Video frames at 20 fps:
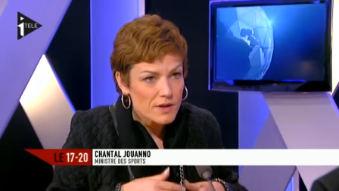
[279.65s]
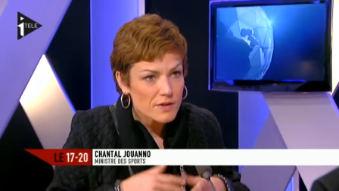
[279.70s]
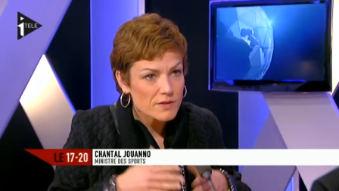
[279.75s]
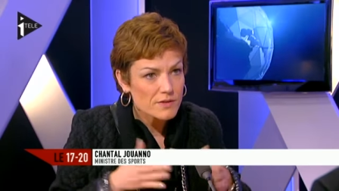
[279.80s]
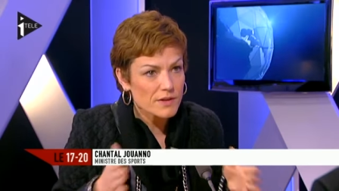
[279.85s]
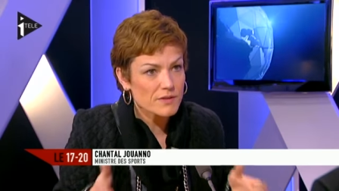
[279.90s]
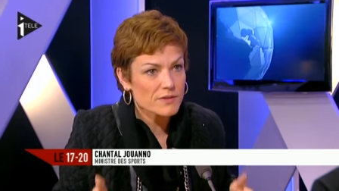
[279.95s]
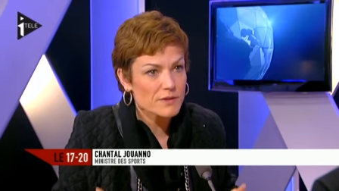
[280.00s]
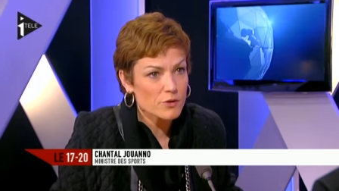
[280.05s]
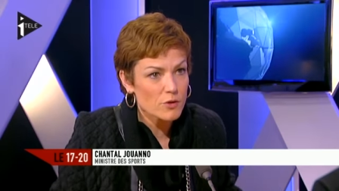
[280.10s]

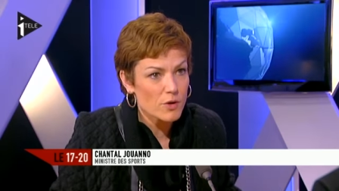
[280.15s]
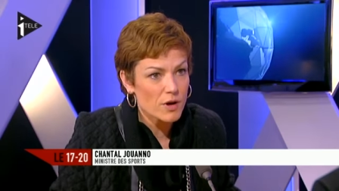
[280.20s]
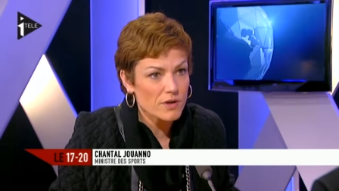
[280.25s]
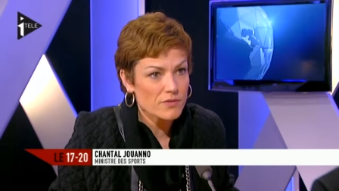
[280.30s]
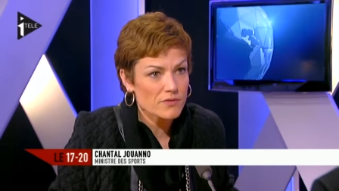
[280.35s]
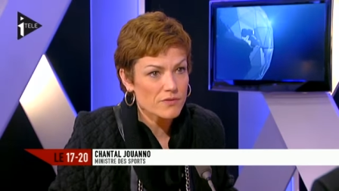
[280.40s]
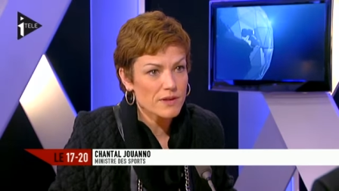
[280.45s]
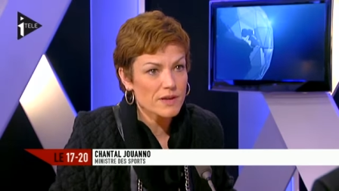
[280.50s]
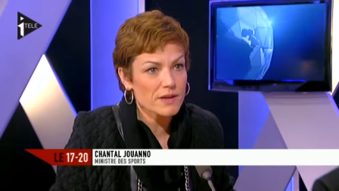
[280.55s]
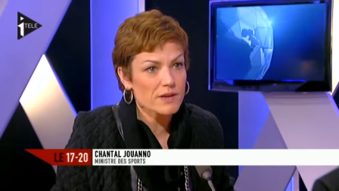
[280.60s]
Ça, c'est leur
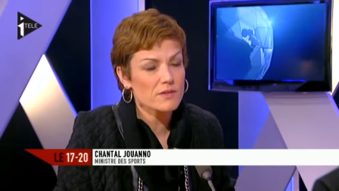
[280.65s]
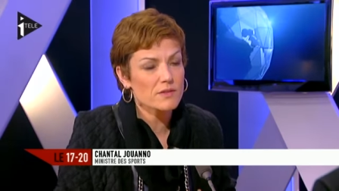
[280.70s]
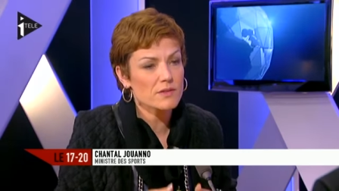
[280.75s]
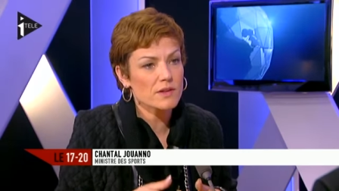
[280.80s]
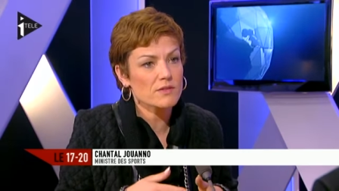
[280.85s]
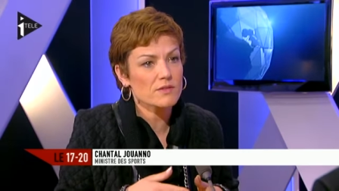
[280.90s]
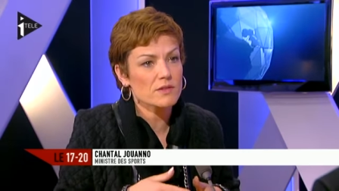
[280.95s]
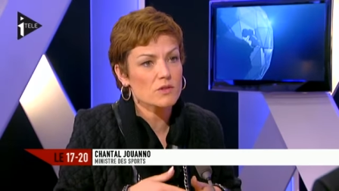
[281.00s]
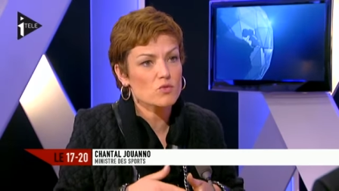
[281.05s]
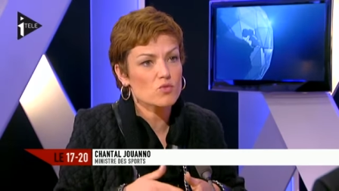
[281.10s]
affaire
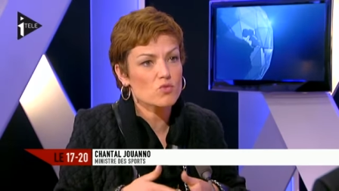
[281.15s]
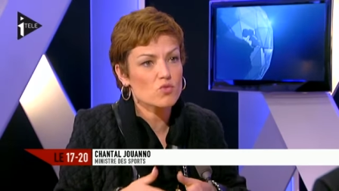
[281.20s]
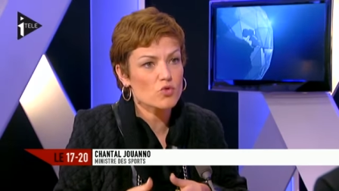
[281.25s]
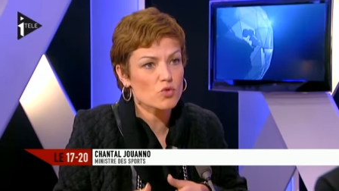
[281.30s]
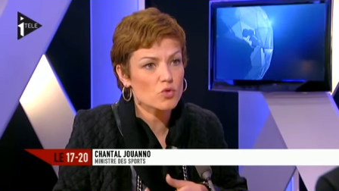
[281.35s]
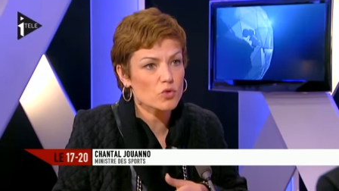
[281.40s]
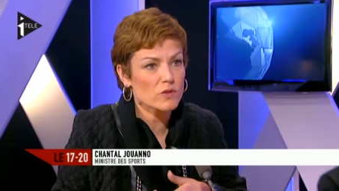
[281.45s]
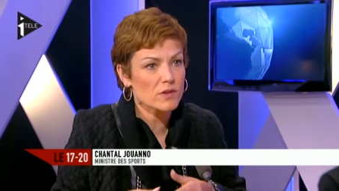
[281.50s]
c'est du jeu,